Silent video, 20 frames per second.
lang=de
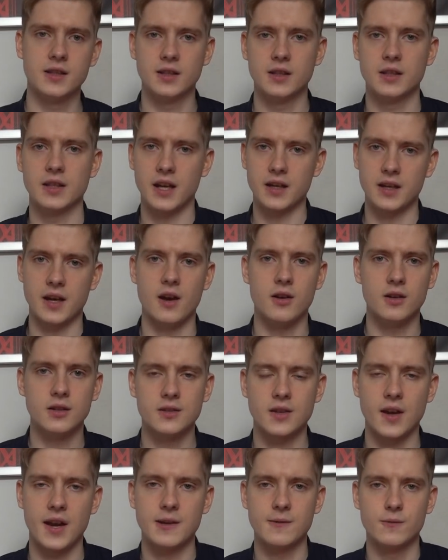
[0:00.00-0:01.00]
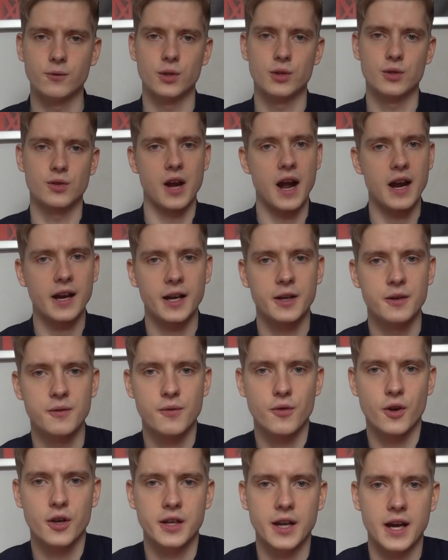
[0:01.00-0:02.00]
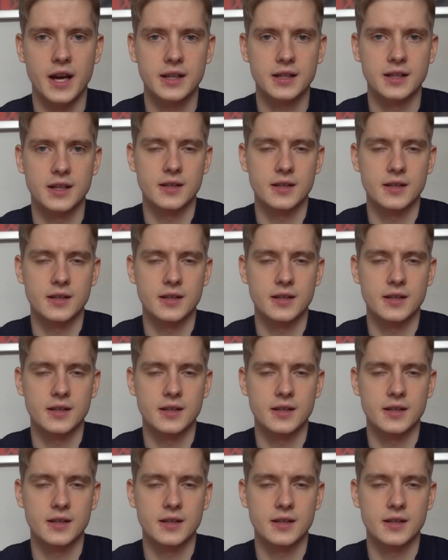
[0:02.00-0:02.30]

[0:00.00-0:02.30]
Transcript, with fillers: Ne? Ich hatte ja auch Zeiten, wo ich so gar keine Freunde hatte.